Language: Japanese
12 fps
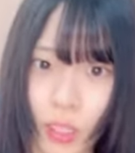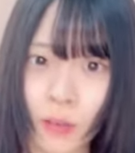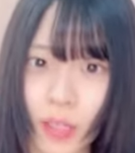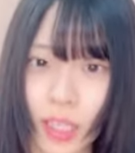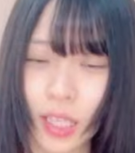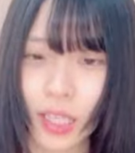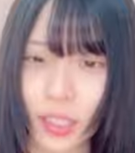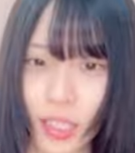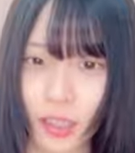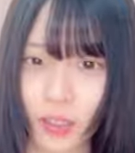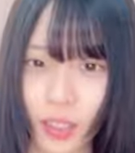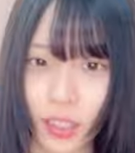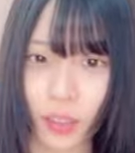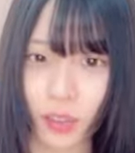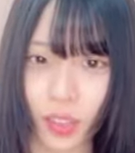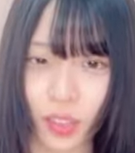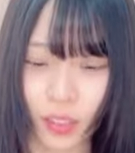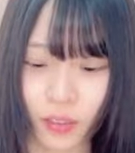今ナナさんとチェキ取っ
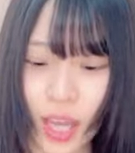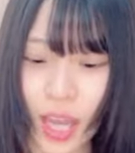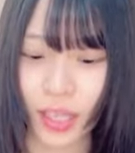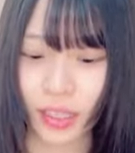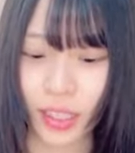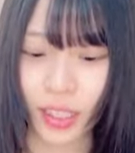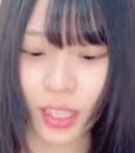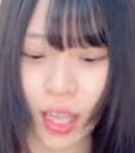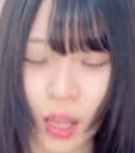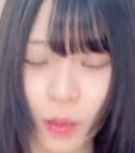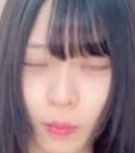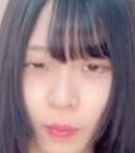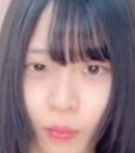てきたわいいな